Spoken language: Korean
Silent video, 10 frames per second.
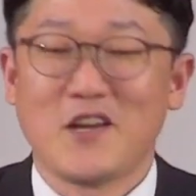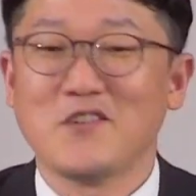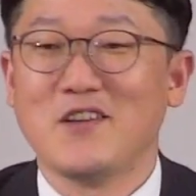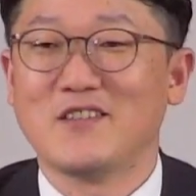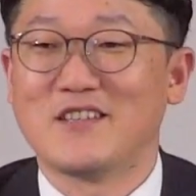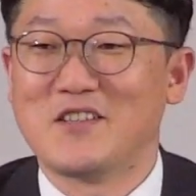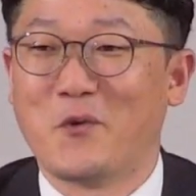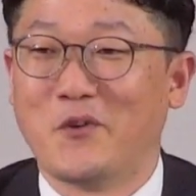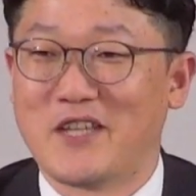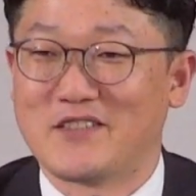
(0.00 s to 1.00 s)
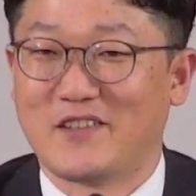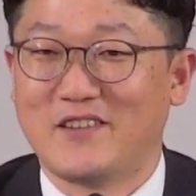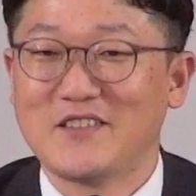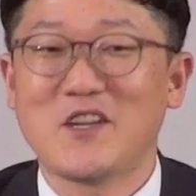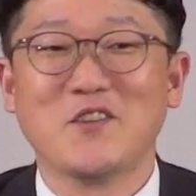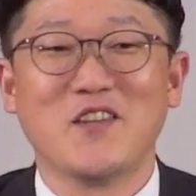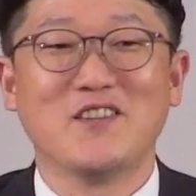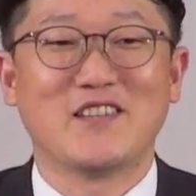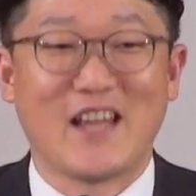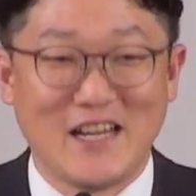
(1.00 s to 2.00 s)
청년들은 그곳에서
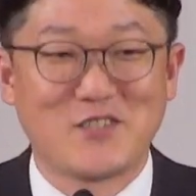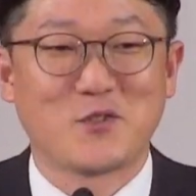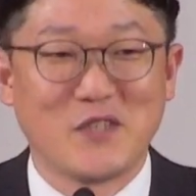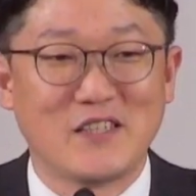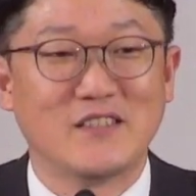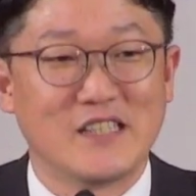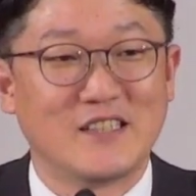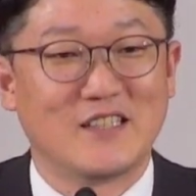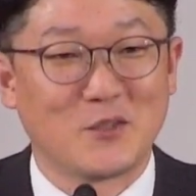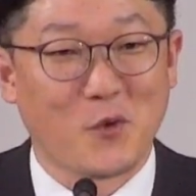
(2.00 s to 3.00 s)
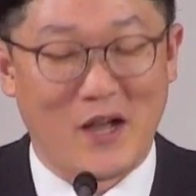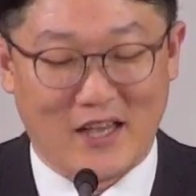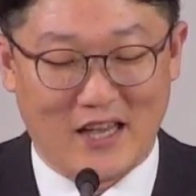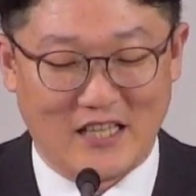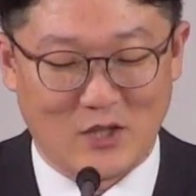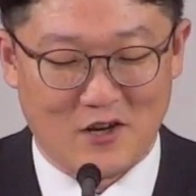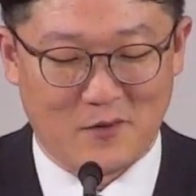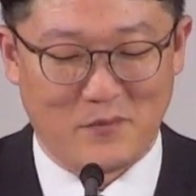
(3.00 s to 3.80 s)
청년들이 할 수 있는 일들을 또 하게 될